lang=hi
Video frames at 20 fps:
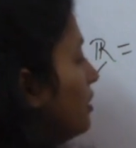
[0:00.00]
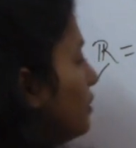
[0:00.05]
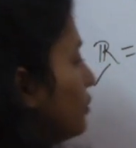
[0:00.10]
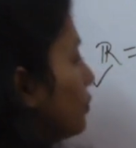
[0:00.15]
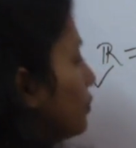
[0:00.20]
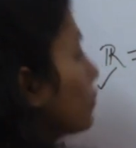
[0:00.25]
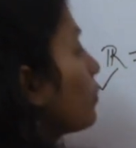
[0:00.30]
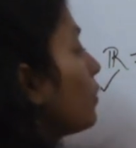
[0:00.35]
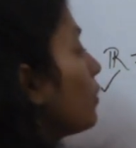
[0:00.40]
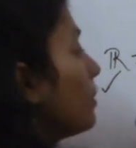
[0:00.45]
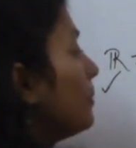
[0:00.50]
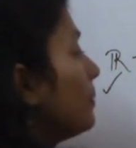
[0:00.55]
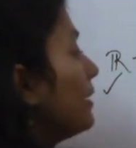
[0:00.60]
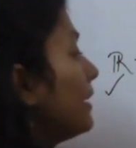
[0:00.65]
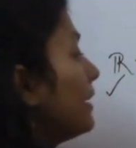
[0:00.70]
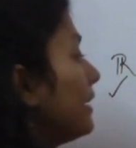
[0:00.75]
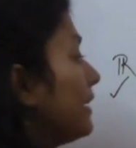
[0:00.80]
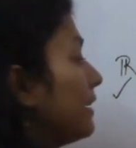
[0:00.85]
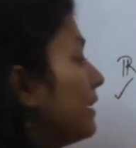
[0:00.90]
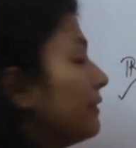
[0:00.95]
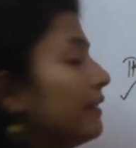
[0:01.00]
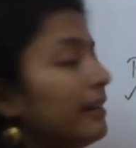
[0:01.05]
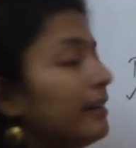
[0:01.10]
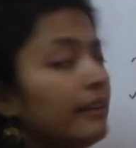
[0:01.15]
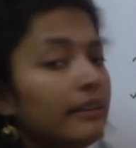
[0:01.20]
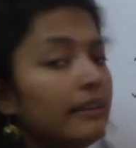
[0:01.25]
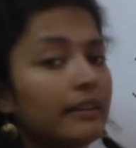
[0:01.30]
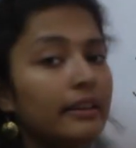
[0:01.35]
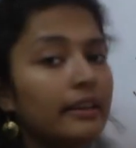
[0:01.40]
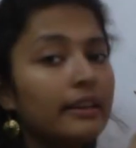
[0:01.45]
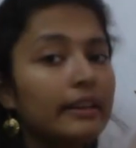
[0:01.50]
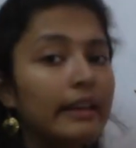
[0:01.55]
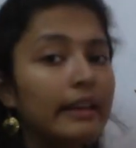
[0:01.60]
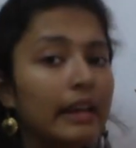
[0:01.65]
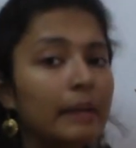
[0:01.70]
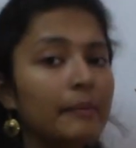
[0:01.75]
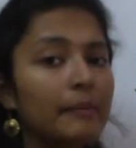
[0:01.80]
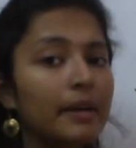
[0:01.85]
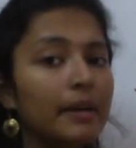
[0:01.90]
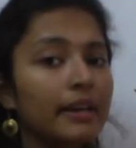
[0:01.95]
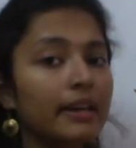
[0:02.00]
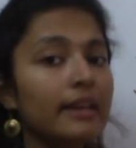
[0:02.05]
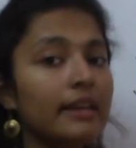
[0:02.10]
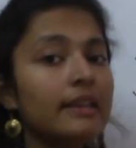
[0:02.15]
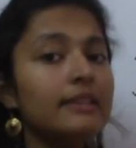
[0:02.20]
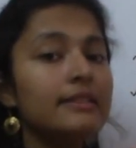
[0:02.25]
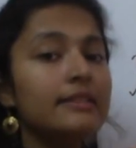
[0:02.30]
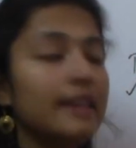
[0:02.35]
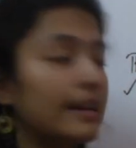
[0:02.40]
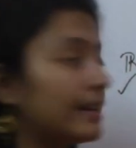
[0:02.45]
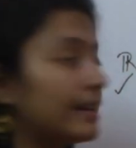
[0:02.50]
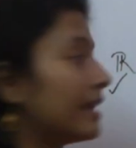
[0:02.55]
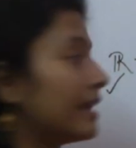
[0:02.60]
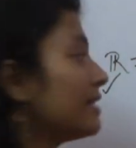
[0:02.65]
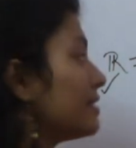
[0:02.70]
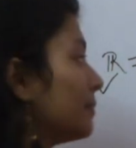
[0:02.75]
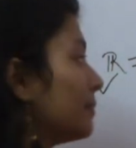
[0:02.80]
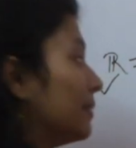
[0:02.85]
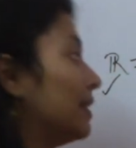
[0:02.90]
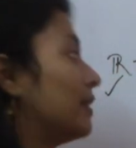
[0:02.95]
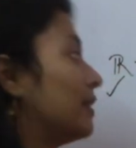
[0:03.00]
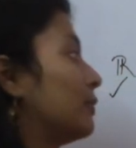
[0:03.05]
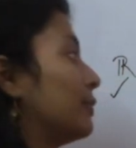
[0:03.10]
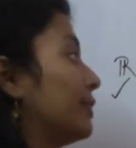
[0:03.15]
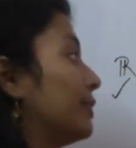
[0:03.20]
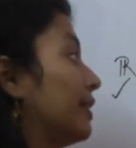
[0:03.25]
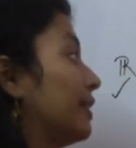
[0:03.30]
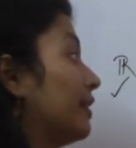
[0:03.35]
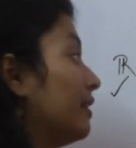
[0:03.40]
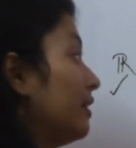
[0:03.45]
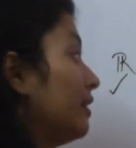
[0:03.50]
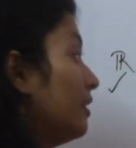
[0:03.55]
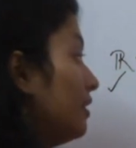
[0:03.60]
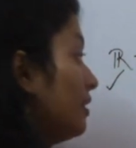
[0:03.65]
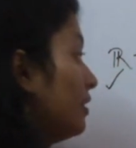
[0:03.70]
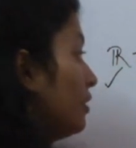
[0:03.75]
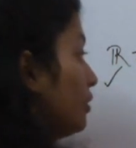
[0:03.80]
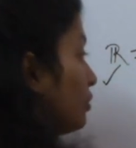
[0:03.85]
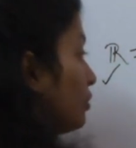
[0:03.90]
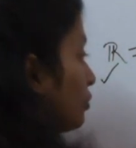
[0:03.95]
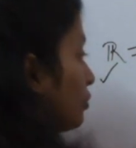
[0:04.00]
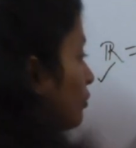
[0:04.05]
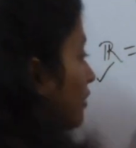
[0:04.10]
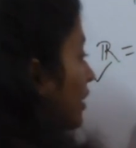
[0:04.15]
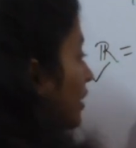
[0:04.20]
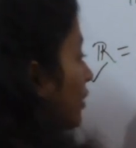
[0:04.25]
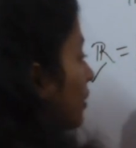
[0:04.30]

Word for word: तो कोई भी इंटरवल रियल नंबर के सेट के सिमिलर होता है तो वन